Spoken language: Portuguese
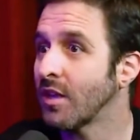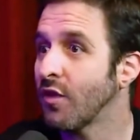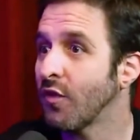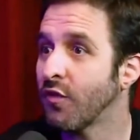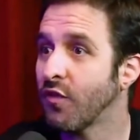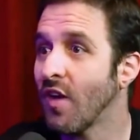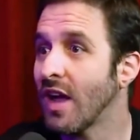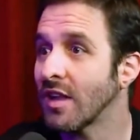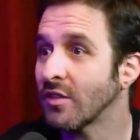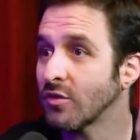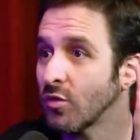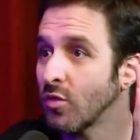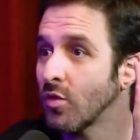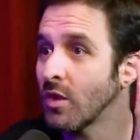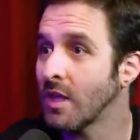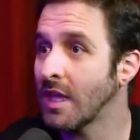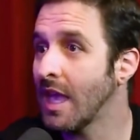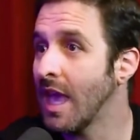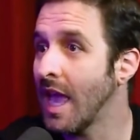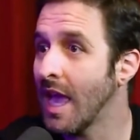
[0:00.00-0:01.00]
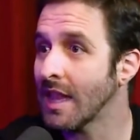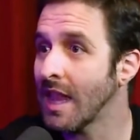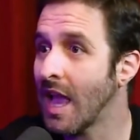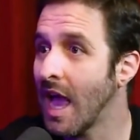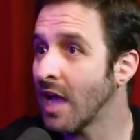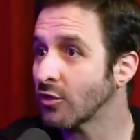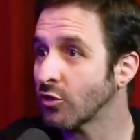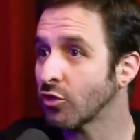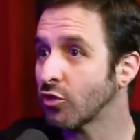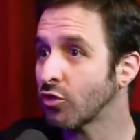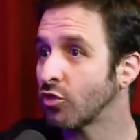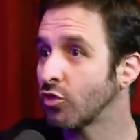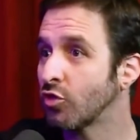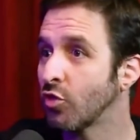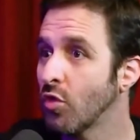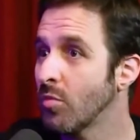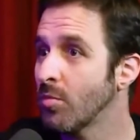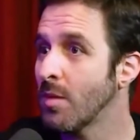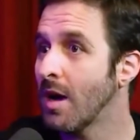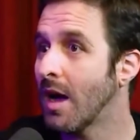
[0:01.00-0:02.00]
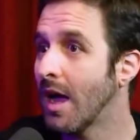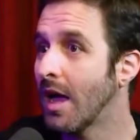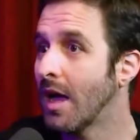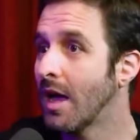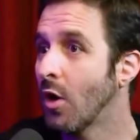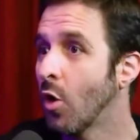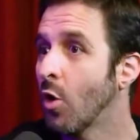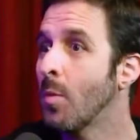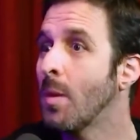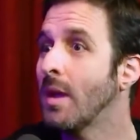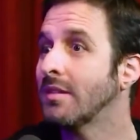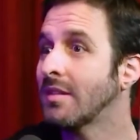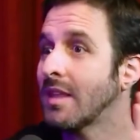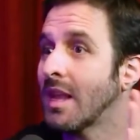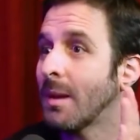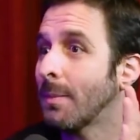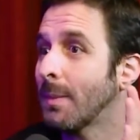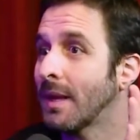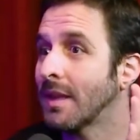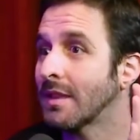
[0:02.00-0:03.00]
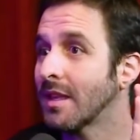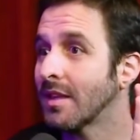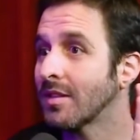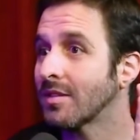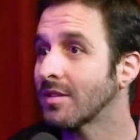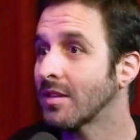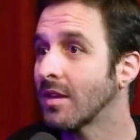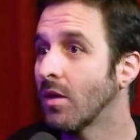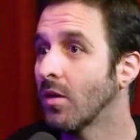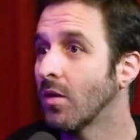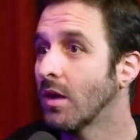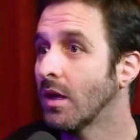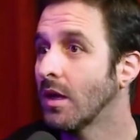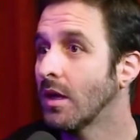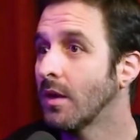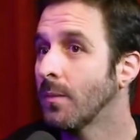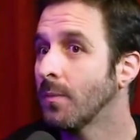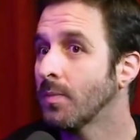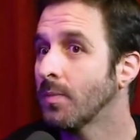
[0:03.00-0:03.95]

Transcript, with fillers: que faz com que ela assuma uma interpretação.